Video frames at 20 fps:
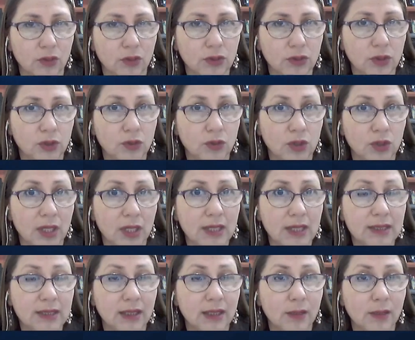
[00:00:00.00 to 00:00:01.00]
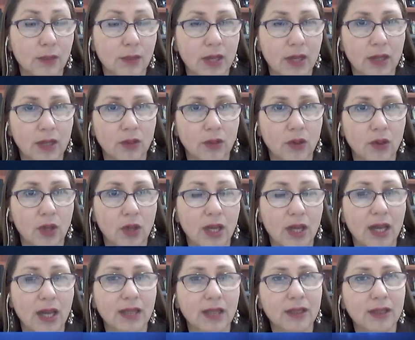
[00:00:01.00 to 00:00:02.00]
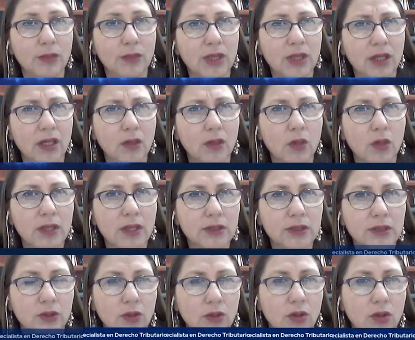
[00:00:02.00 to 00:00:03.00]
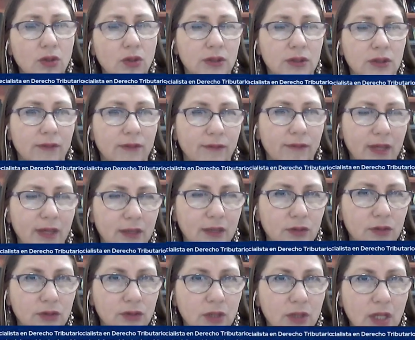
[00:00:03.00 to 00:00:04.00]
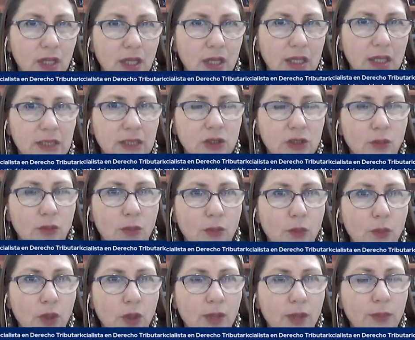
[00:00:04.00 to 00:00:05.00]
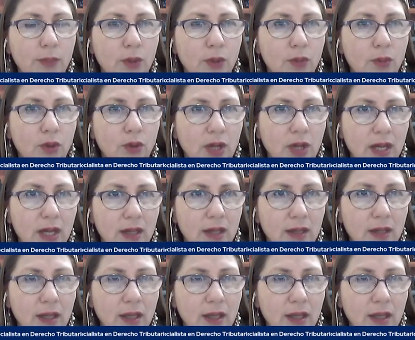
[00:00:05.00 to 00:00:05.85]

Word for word: constitucional, sin embargo, hay que mirar cuáles son los defectos que esto puede provocar.